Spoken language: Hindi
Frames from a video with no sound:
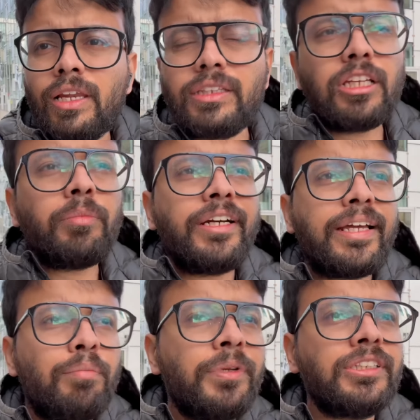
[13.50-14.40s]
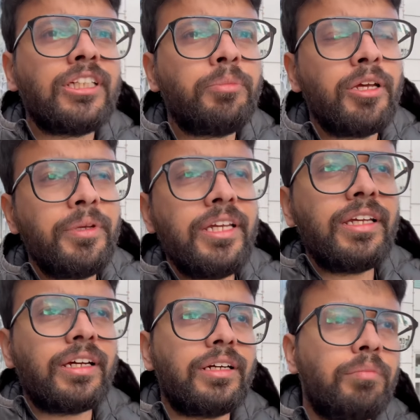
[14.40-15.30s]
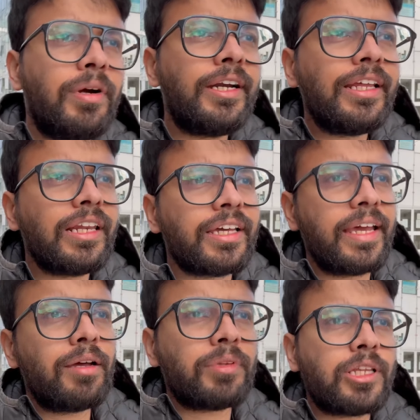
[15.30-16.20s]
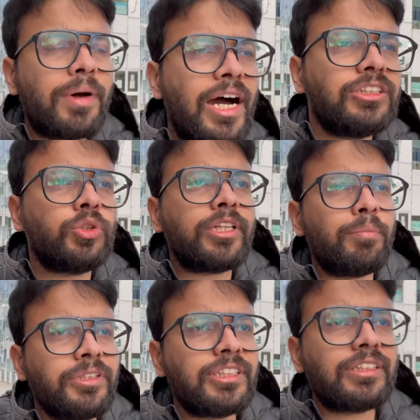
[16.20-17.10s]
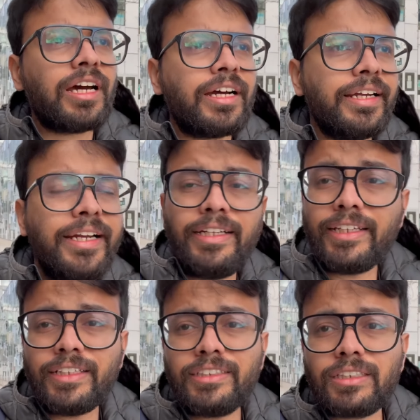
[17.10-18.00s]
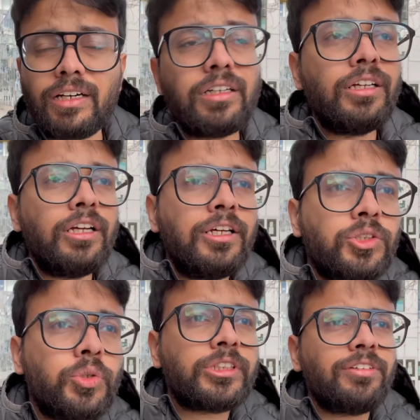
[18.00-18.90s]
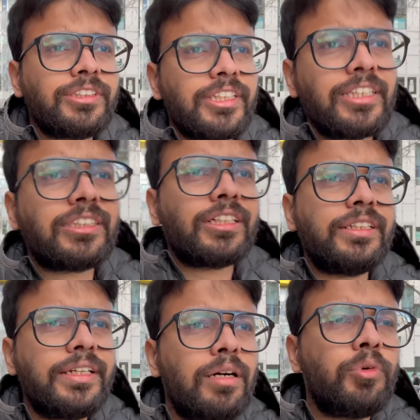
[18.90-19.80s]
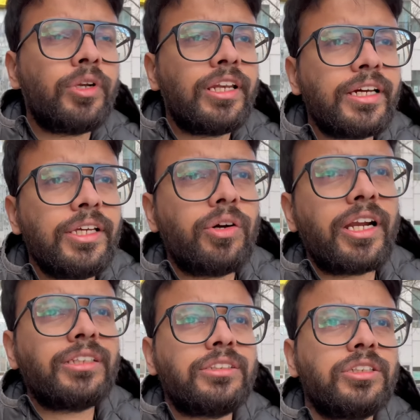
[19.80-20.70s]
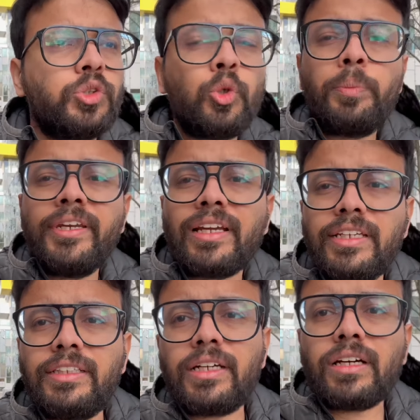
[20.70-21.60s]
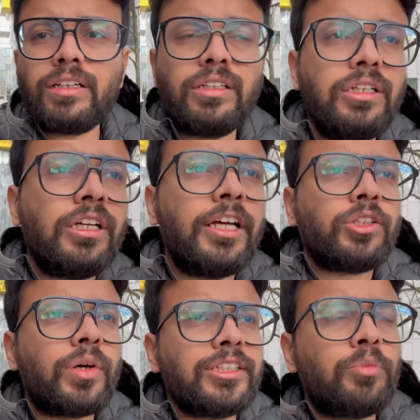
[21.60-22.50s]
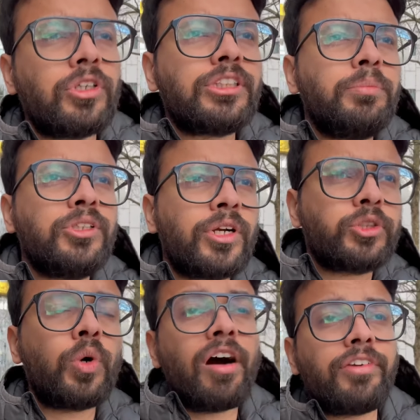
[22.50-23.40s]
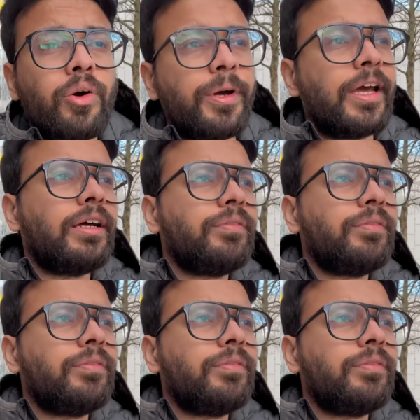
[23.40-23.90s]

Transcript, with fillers: लंदन में टेम्परेचर भी अभी बढ़ने लग गया है मतलब आज जो टेम्परेचर था एट डिग्रीज था तो उसकी वजह से क्या सर्दी कम होने लगी और आज धूप भी निकली थी ना तो आज मौसम भी थोड़ा सुहावना हो गया